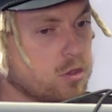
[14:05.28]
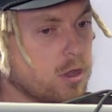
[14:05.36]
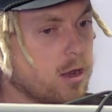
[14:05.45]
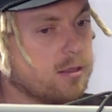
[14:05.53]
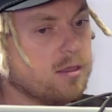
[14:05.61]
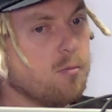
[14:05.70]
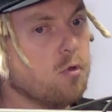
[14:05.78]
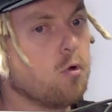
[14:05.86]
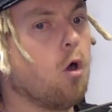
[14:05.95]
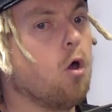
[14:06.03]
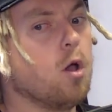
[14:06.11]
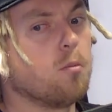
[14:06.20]
lat, nie
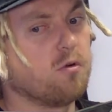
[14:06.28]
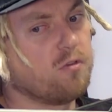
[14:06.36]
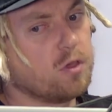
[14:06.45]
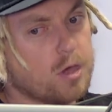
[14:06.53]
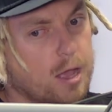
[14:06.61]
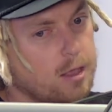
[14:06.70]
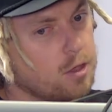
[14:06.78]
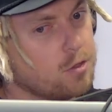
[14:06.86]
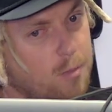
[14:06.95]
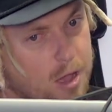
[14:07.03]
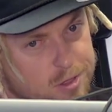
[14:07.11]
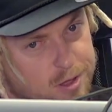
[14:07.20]
było powiedziane, że
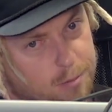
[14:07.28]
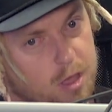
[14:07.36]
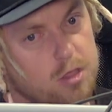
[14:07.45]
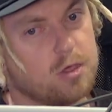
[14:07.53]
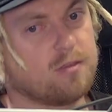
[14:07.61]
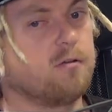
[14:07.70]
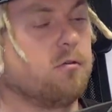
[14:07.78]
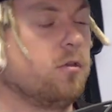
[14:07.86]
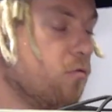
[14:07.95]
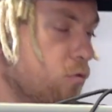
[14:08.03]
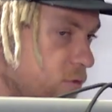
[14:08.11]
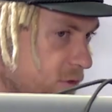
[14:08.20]
Maciek będzie
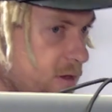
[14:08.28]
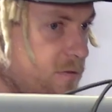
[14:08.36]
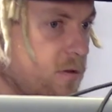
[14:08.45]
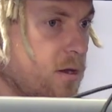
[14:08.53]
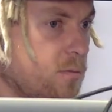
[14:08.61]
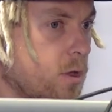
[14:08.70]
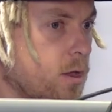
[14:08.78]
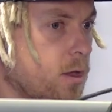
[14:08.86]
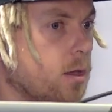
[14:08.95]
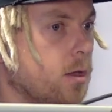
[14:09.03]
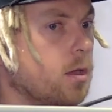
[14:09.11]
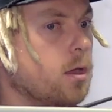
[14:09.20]
zawodowym windsurferem.
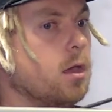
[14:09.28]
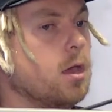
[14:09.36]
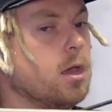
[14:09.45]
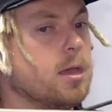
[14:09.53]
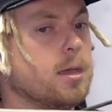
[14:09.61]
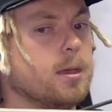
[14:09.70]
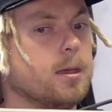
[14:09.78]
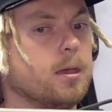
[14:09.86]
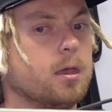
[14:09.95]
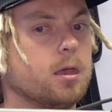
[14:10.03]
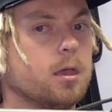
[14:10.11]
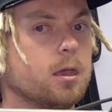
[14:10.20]
Okay.
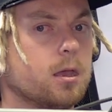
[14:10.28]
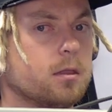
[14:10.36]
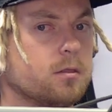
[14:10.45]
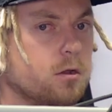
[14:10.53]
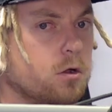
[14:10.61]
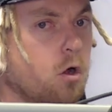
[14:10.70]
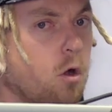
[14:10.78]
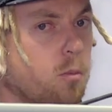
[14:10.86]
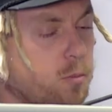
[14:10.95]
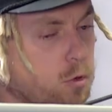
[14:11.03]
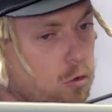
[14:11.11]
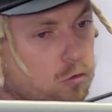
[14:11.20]
E, tylko po
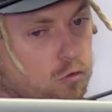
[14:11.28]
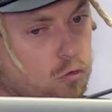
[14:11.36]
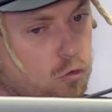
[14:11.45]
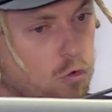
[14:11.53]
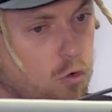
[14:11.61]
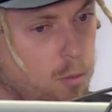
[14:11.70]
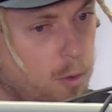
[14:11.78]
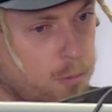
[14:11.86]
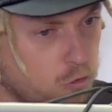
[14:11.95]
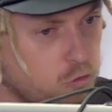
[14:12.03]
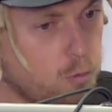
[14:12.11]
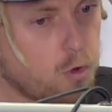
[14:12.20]
prostu, po
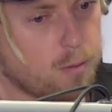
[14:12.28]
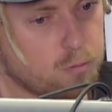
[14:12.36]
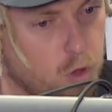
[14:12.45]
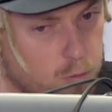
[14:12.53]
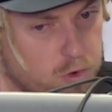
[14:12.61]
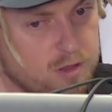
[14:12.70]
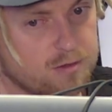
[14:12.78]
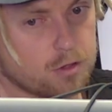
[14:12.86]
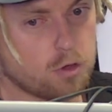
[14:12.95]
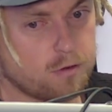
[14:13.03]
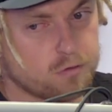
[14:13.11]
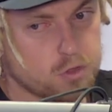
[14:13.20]
prostu byłem dobry,
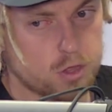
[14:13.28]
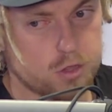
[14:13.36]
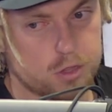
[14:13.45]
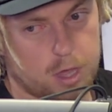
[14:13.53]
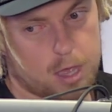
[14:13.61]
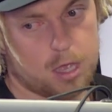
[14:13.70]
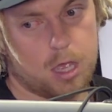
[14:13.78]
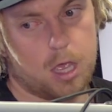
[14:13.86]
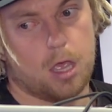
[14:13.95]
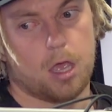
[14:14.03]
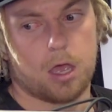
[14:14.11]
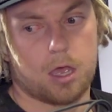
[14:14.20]
zacząłem wcześniej,
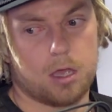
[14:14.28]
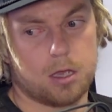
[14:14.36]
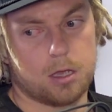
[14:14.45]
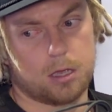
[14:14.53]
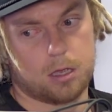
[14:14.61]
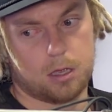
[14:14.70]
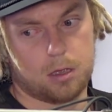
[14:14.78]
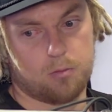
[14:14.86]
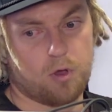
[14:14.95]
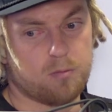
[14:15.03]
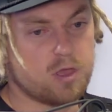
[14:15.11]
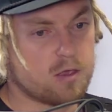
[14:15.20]
e,
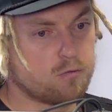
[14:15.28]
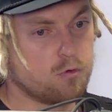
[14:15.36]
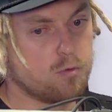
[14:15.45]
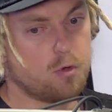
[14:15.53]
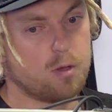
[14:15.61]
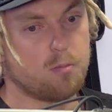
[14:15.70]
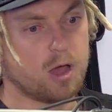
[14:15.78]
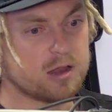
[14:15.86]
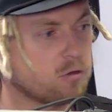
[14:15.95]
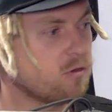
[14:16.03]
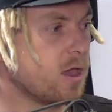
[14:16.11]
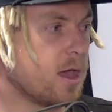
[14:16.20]
byłem niezły, byłem bardzo
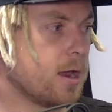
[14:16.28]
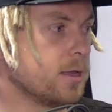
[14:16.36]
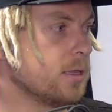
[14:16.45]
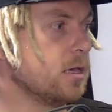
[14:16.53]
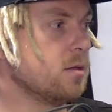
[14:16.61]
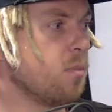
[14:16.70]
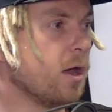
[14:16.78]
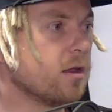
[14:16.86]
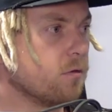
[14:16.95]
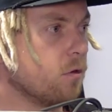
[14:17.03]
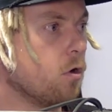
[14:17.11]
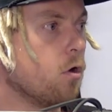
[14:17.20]
zajarany,
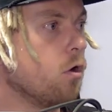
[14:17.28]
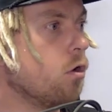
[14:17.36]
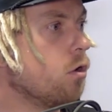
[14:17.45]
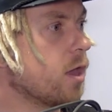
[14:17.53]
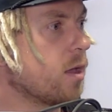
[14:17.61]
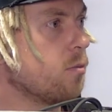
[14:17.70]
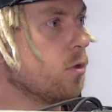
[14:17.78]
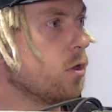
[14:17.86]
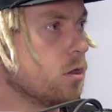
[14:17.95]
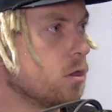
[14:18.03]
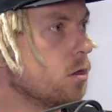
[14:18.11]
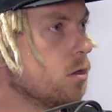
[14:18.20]
bardzo
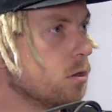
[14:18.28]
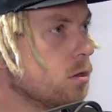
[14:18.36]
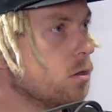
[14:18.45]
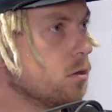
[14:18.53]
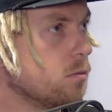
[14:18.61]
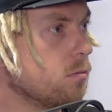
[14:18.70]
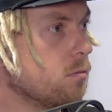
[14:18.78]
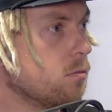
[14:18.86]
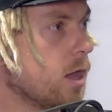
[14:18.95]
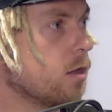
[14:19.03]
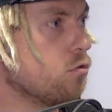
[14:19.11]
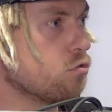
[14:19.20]
jakby,
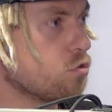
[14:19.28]
jak już